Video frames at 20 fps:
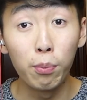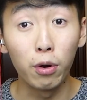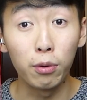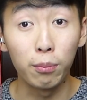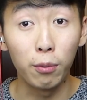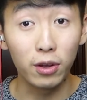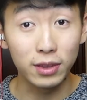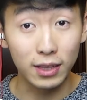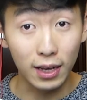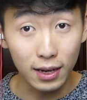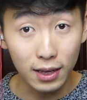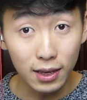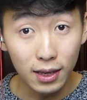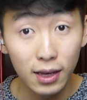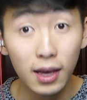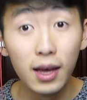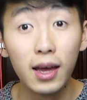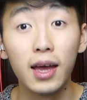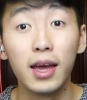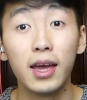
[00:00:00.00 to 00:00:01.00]
pour Mentali
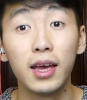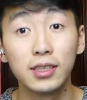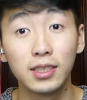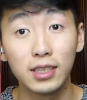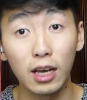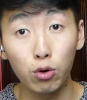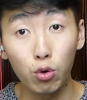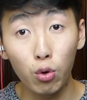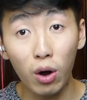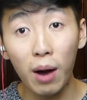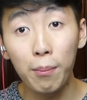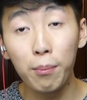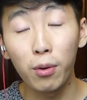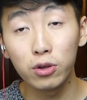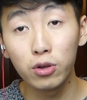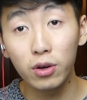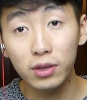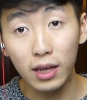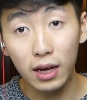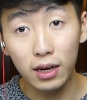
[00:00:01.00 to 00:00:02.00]
et Sakura pour
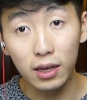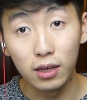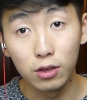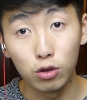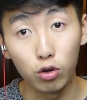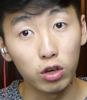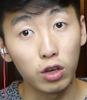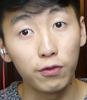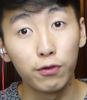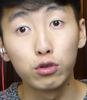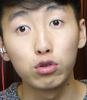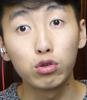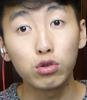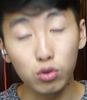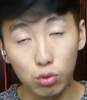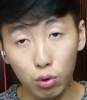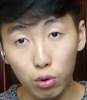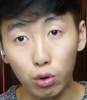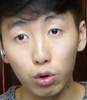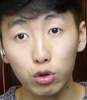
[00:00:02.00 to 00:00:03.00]
Noctali. Donc il faut
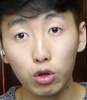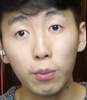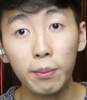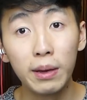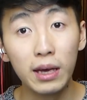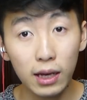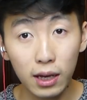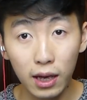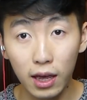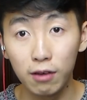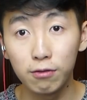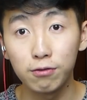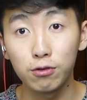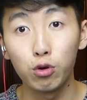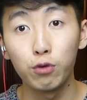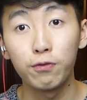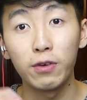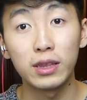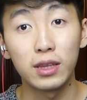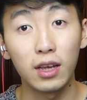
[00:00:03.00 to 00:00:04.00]
juste le renommer et vous
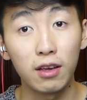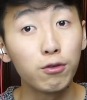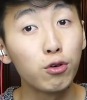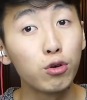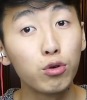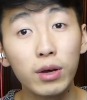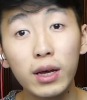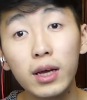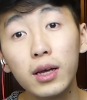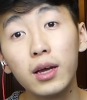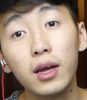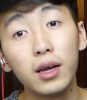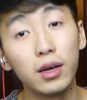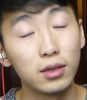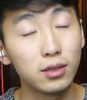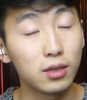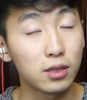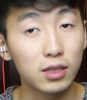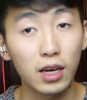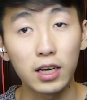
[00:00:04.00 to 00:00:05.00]
le faites évoluer
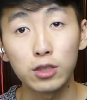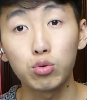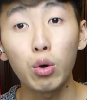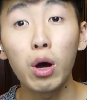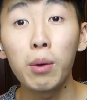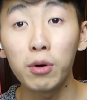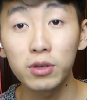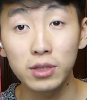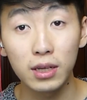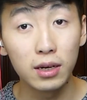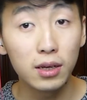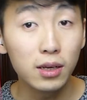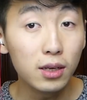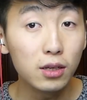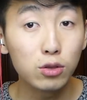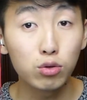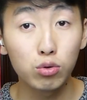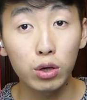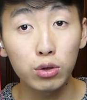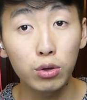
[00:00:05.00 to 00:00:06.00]
et ce sera soit Mentali,
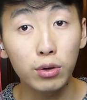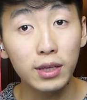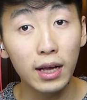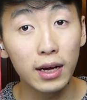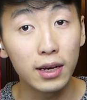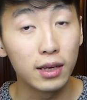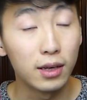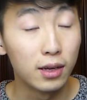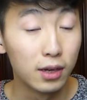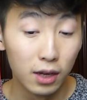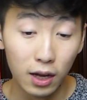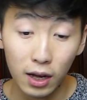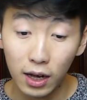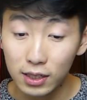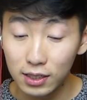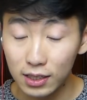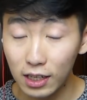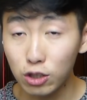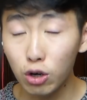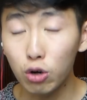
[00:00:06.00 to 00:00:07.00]
soit Noctali.
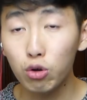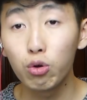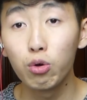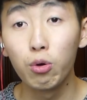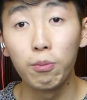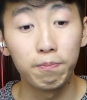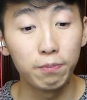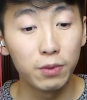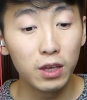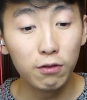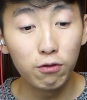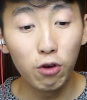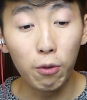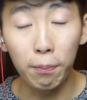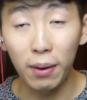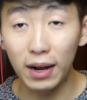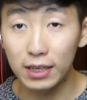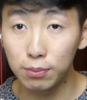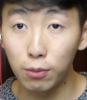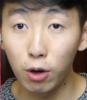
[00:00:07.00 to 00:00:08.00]
Sachant que niveau
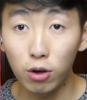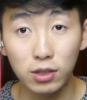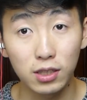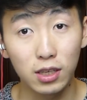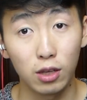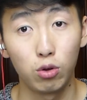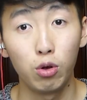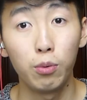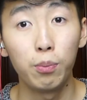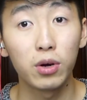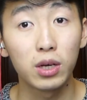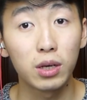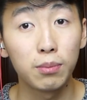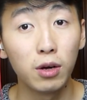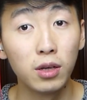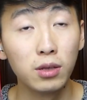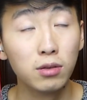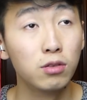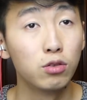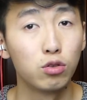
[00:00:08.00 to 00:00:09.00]
placement, ces deux
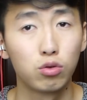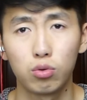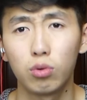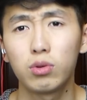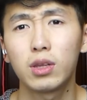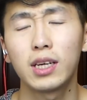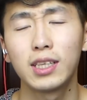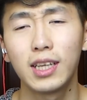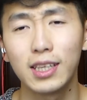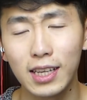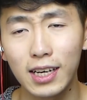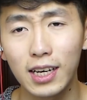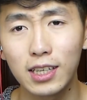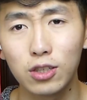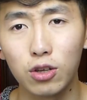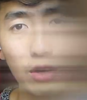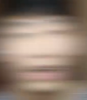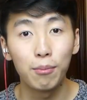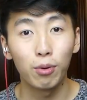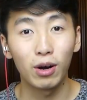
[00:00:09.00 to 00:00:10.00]
Pokémon sont très
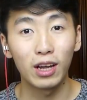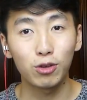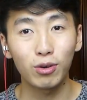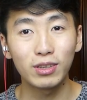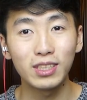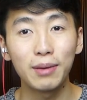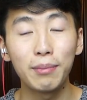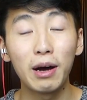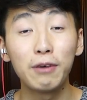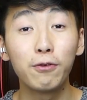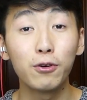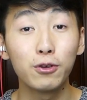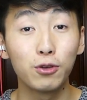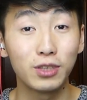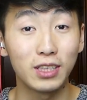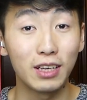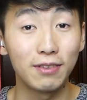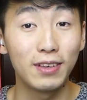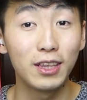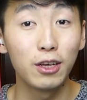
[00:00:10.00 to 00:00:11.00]
intéressants. Pour la troisième info de
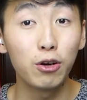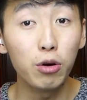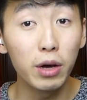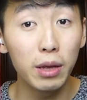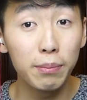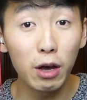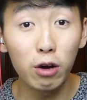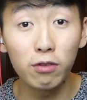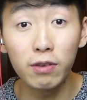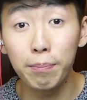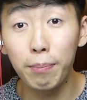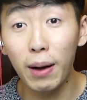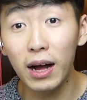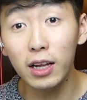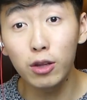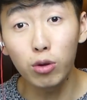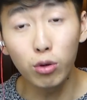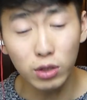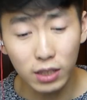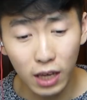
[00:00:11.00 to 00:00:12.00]
cette vidéo, eh bien on va
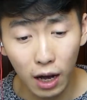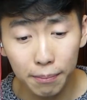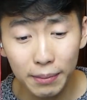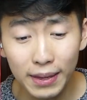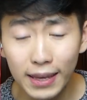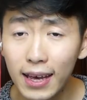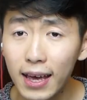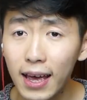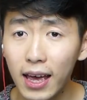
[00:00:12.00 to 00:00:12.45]
parler de Zarbi.